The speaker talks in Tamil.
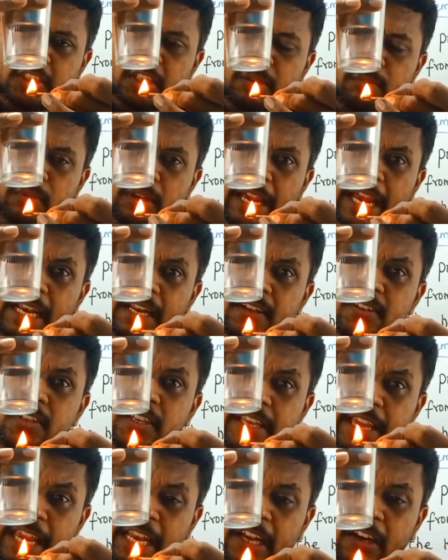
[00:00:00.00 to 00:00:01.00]
சிஸ்டமுக்கு
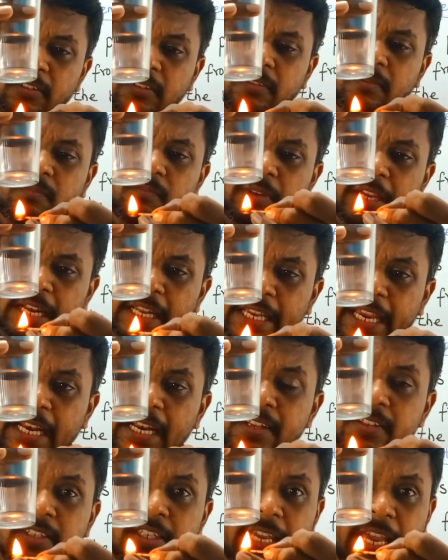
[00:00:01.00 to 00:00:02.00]
எனர்ஜி கெயின் ஆகுது எனக்கு
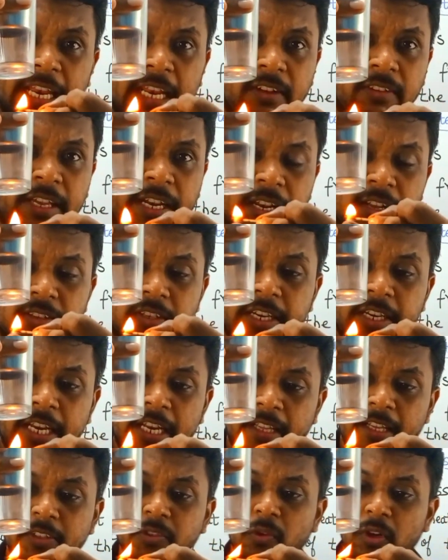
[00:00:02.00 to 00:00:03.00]
எனர்ஜி கெயின் ஆகுது எனர்ஜி
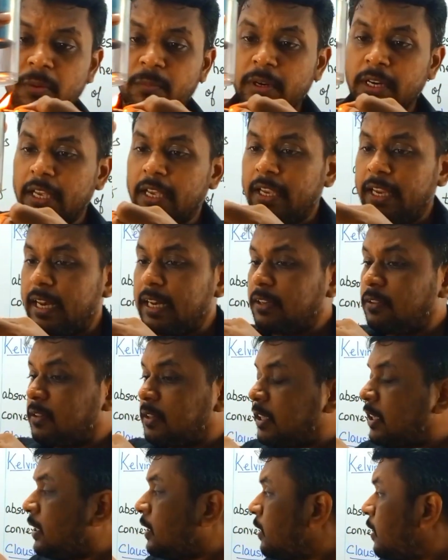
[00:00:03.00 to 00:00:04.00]
கெயின் அதான் சொல்கிறேன் பாருங்கள் எனக்கு
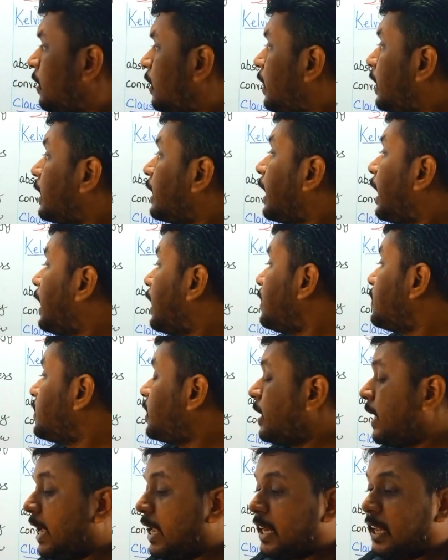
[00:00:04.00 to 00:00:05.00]
வந்து இங்கே
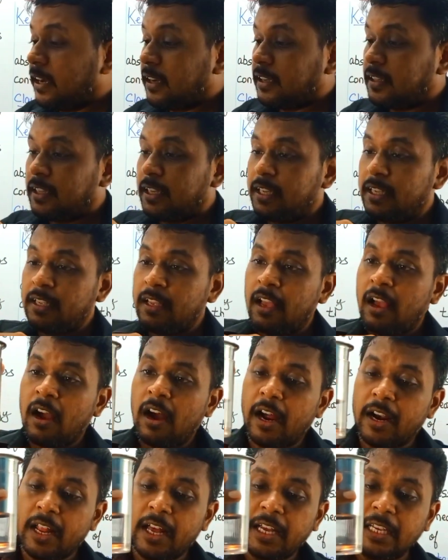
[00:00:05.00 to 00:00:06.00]
எனர்ஜி கெயின் ஆகுது
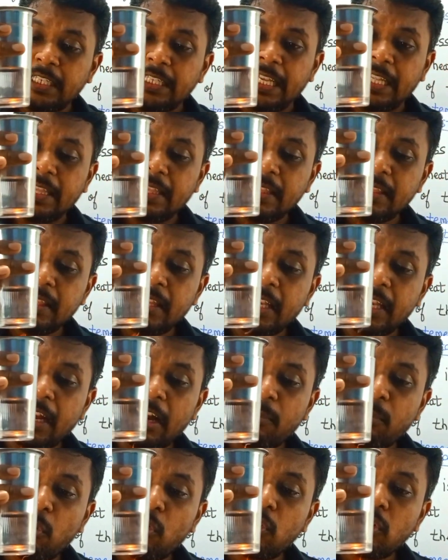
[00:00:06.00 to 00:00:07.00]
ஆனால் எந்த
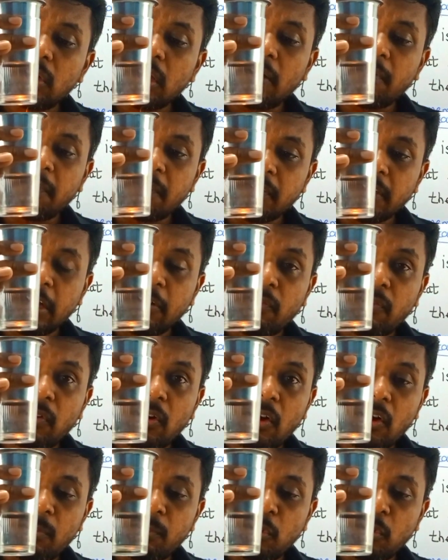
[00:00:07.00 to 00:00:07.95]
அமௌண்ட் ஆஃப் எவ்வளோ